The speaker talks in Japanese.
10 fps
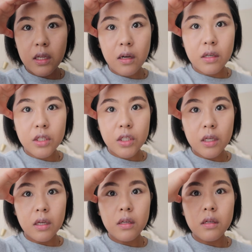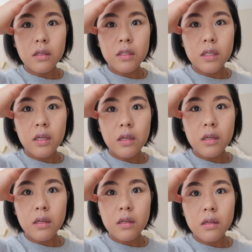な感じしない？ See？
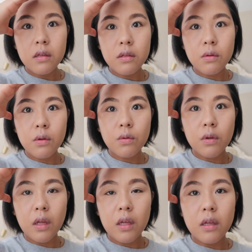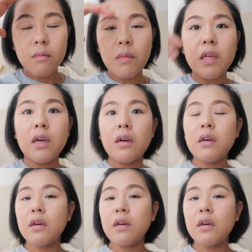そんなことない？まあいいや